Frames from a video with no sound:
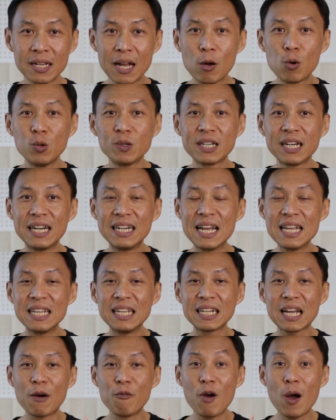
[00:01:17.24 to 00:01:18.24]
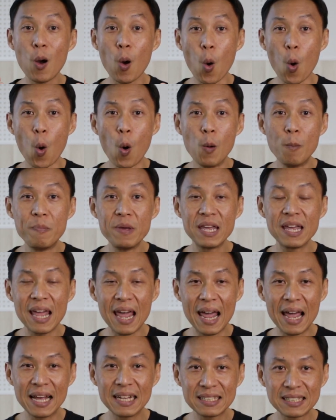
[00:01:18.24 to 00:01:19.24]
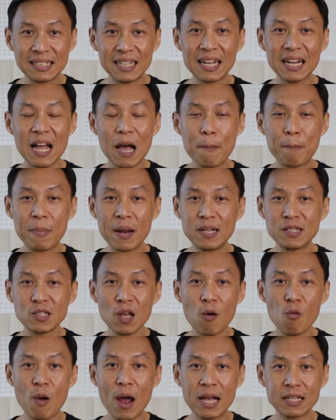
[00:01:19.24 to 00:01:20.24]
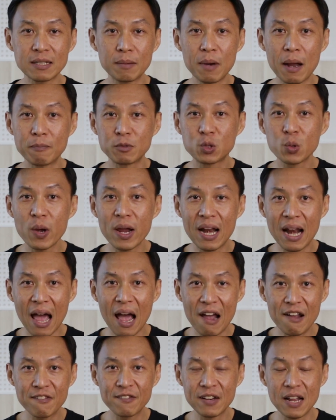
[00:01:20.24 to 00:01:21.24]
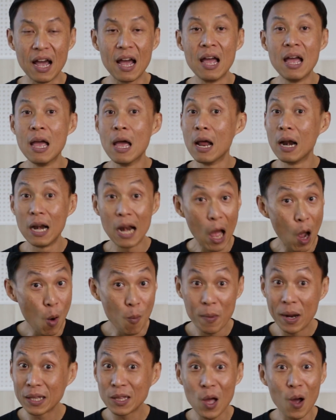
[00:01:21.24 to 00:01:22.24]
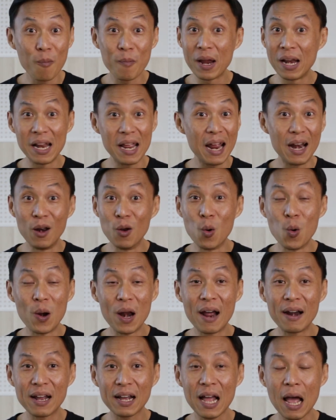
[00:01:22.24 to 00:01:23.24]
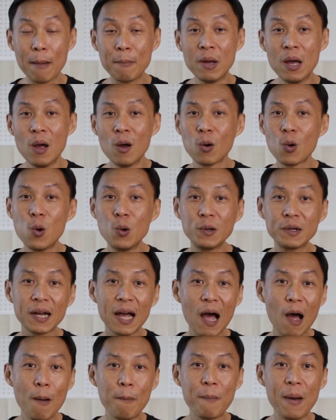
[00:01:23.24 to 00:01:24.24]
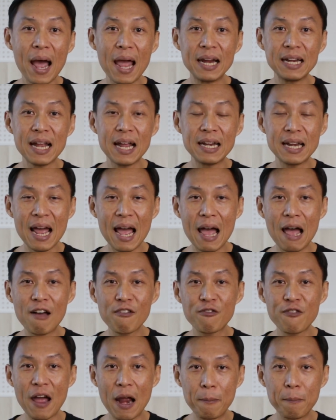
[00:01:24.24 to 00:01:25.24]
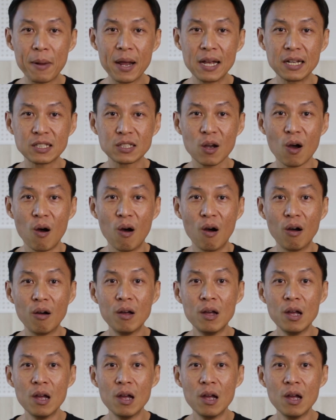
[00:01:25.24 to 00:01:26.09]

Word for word: ถ้าคุณเคยได้ยินคำว่า OBS นะครับ เป็นซอฟต์แวร์สำหรับช่วยไลฟ์เนี่ย เราไม่ต้องไปเรียนรู้แล้วนะครับ คุณเข้าไปในหน้าแฟนเพจของ